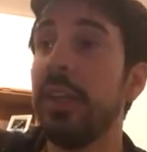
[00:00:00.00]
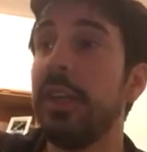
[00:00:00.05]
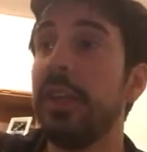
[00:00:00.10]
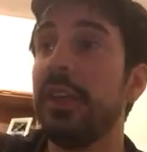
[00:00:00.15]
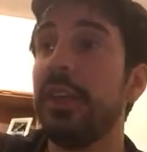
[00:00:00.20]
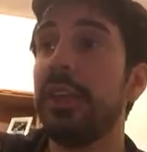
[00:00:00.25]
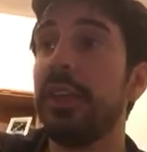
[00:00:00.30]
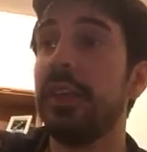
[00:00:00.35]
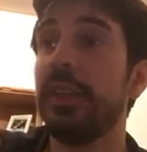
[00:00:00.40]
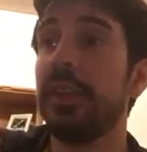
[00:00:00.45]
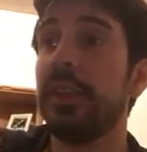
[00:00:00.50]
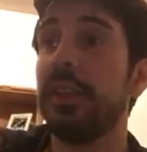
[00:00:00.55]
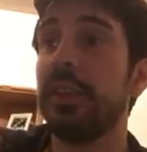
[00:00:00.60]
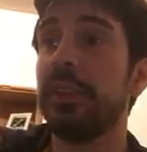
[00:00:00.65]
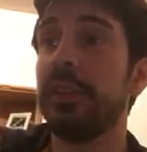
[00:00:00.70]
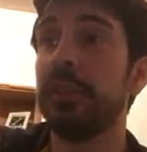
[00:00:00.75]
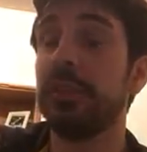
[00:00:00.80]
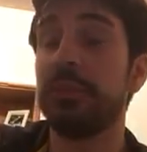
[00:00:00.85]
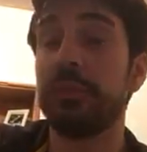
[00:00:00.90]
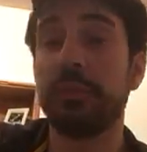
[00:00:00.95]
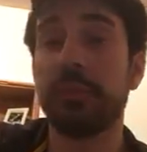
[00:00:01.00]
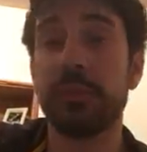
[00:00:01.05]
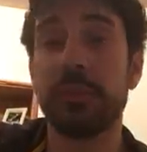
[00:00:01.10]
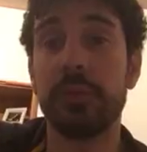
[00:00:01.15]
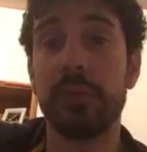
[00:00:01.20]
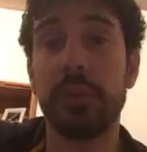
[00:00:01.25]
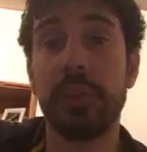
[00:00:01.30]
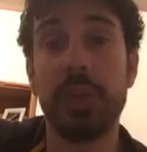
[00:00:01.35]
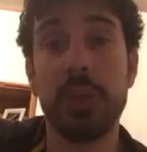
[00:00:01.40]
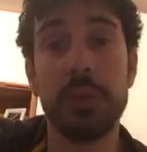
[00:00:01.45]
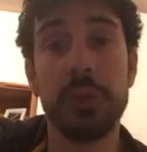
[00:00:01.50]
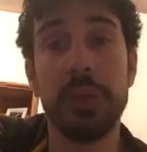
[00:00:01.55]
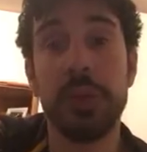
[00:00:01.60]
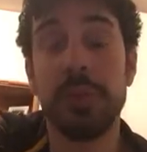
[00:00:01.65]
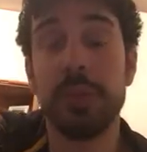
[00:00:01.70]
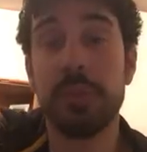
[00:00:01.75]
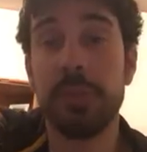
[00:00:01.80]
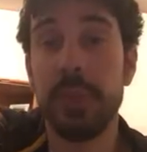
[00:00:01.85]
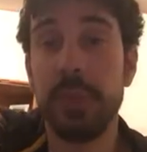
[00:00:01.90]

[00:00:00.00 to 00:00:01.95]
Eh, da qui